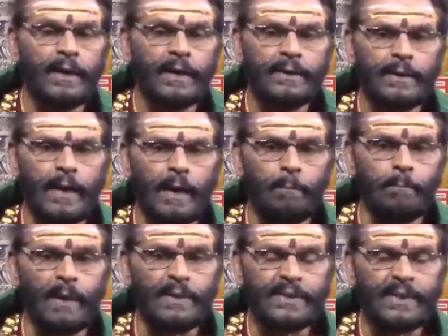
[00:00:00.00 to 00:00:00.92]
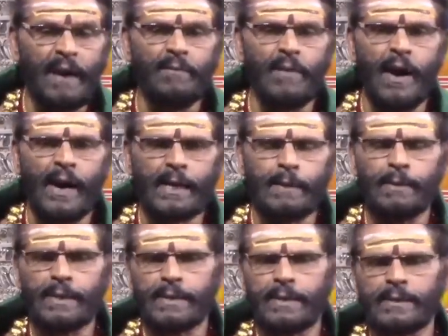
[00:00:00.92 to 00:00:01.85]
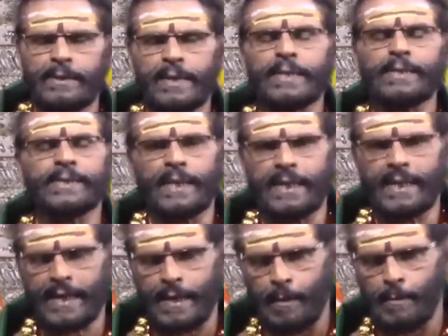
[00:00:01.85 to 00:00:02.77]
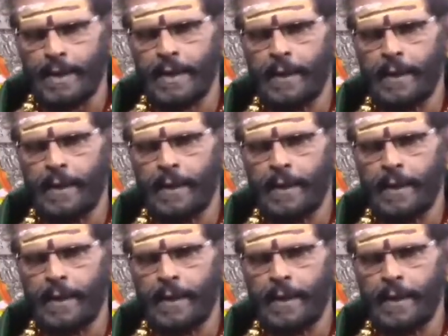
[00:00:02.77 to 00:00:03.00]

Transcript: இந்த மந்தவாரம் என்கின்ற சனிக்கிழமை